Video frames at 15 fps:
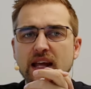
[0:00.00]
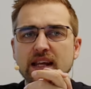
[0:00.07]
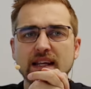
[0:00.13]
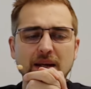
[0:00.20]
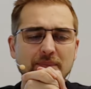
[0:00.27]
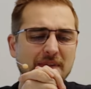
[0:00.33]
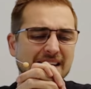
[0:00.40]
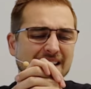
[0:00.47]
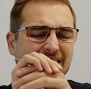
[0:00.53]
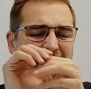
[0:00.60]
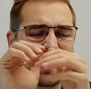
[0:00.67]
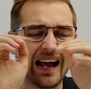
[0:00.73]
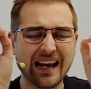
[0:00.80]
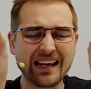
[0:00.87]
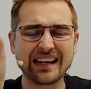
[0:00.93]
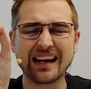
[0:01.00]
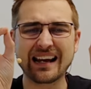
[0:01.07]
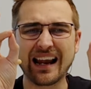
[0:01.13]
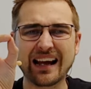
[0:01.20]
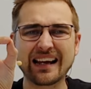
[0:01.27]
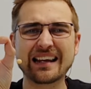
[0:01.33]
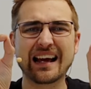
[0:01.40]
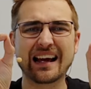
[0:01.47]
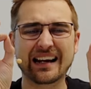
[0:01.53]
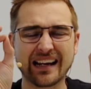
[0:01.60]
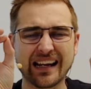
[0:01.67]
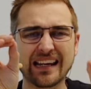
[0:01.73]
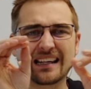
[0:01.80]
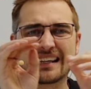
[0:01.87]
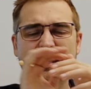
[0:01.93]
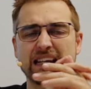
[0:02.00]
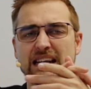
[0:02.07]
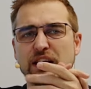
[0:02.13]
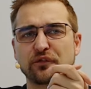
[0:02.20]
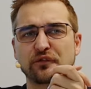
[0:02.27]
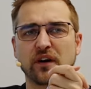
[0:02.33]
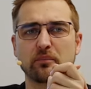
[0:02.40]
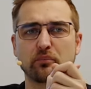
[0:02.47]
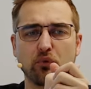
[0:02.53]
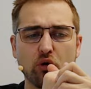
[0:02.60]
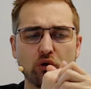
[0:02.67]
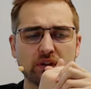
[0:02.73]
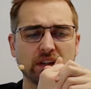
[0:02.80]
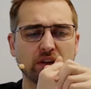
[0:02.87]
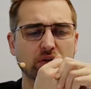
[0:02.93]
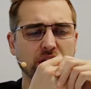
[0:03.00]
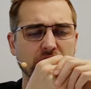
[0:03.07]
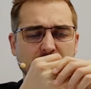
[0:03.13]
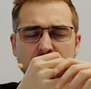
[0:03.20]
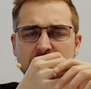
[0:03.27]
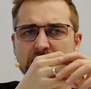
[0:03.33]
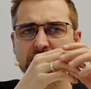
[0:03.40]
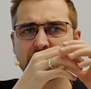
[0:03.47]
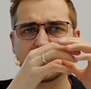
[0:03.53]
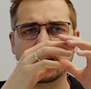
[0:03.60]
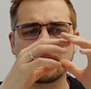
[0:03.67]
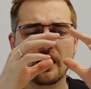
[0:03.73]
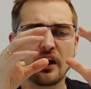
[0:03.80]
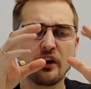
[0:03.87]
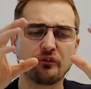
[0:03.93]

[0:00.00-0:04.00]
Hier gibt es keinerlei rechtliche Verbote oder sonstige